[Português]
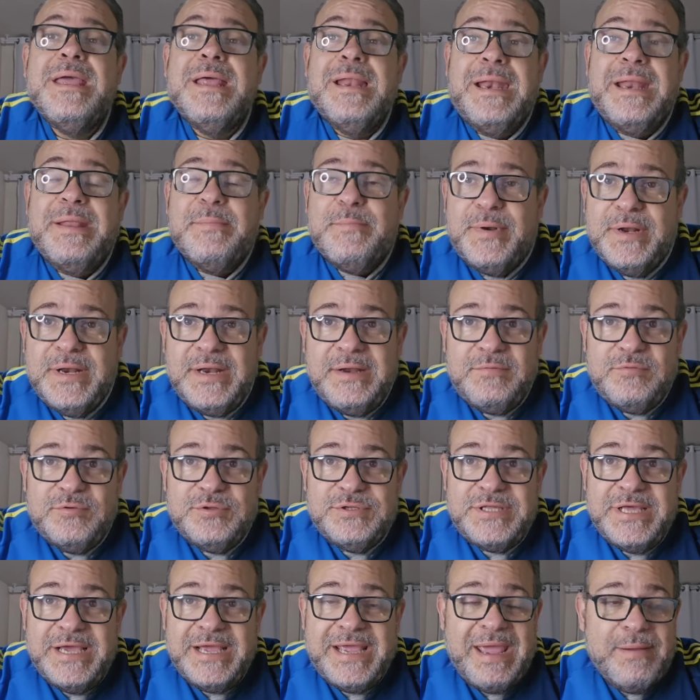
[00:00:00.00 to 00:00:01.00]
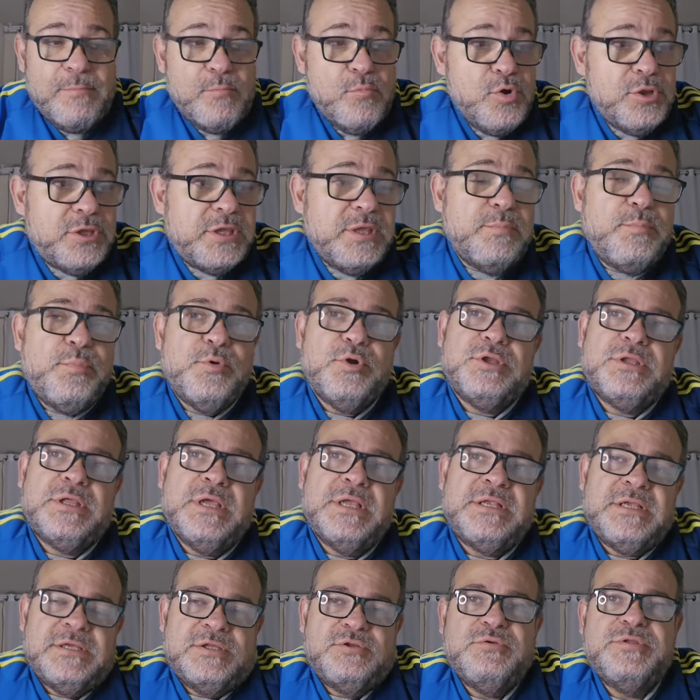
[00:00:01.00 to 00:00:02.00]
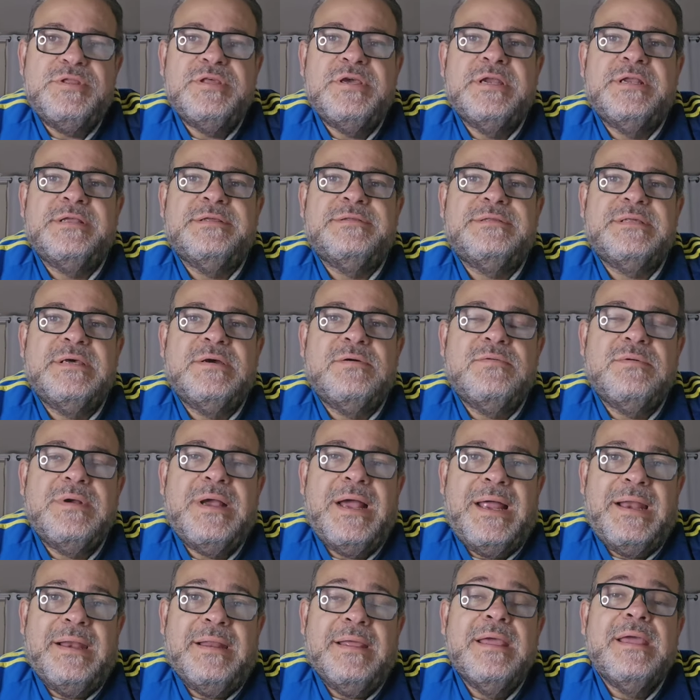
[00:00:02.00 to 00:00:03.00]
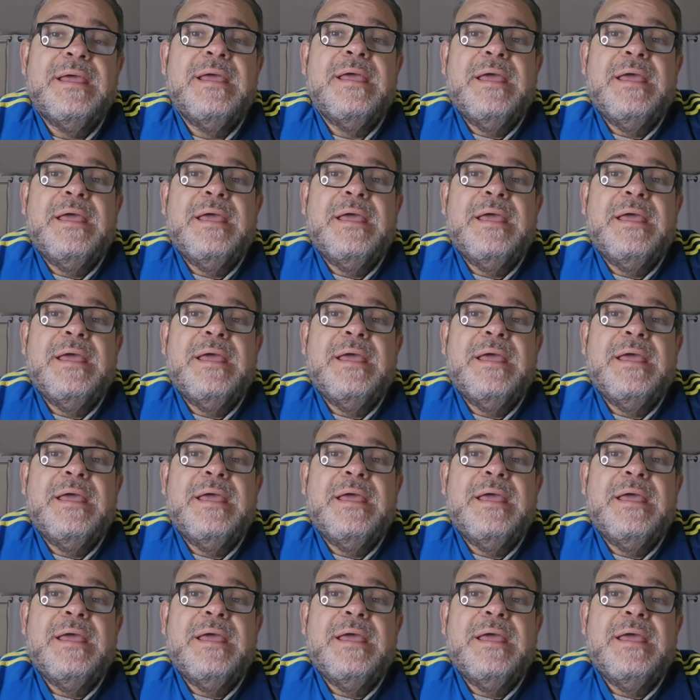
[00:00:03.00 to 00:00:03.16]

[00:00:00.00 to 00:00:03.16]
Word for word: Lembrando a você que é muito importante a sua inscrição, cara.